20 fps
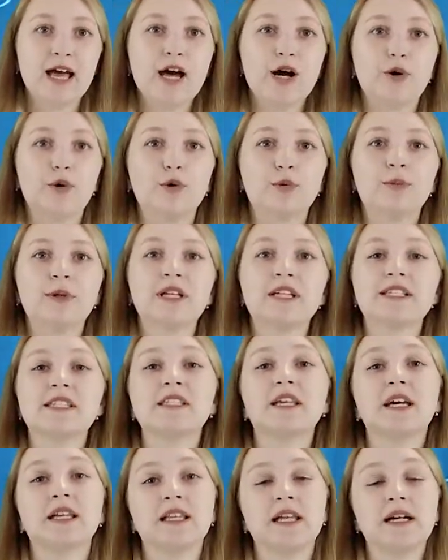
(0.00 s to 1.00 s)

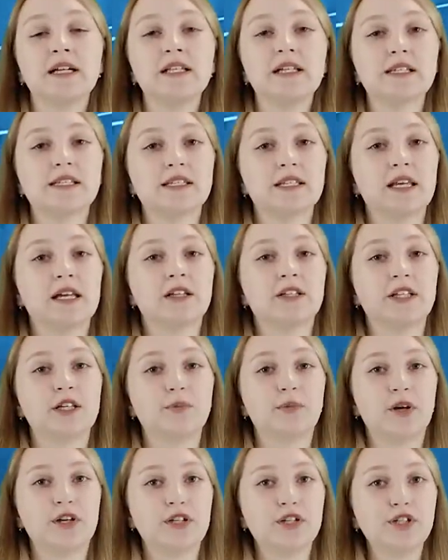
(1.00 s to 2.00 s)
комплексный анализ и
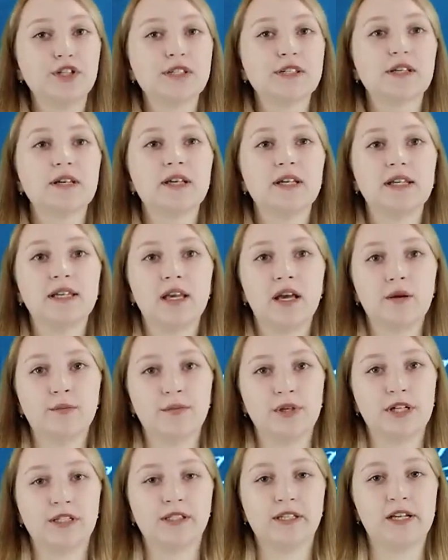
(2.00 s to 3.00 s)
алгебраическая
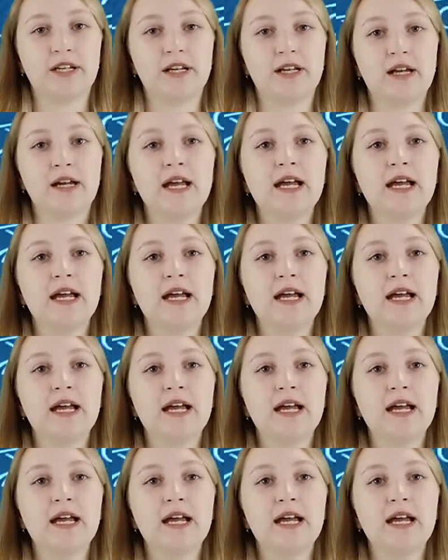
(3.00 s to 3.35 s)
геометрия,